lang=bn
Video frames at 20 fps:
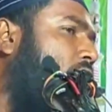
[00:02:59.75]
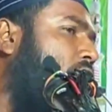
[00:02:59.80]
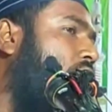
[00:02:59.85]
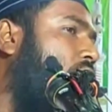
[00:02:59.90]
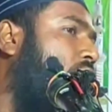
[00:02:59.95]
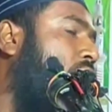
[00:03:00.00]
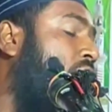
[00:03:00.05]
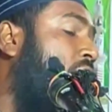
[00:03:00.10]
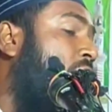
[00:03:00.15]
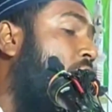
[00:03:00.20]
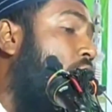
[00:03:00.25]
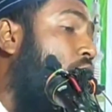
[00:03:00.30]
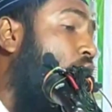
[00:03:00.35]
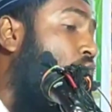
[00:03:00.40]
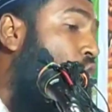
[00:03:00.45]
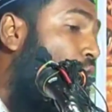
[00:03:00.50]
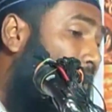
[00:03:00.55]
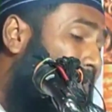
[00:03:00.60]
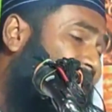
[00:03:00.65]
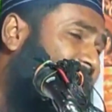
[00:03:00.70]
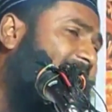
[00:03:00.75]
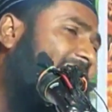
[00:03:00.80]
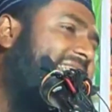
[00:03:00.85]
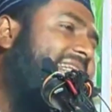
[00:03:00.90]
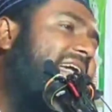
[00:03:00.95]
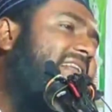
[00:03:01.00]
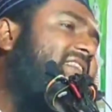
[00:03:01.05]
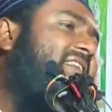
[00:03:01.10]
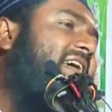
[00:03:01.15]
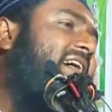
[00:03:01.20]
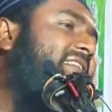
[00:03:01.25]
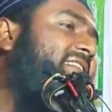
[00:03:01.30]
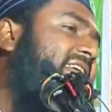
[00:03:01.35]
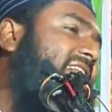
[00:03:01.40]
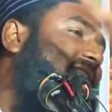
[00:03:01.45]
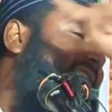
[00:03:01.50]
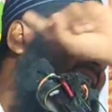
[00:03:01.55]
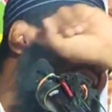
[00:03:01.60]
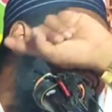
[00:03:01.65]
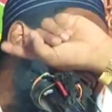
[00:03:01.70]
করো নবী যেটা
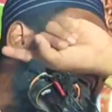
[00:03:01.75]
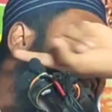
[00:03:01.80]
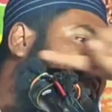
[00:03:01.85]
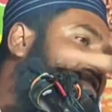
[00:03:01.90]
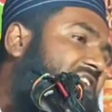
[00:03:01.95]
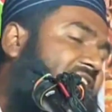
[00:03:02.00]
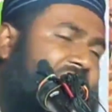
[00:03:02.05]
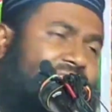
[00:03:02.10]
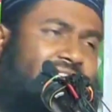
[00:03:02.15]
দিয়েছে সেটাকে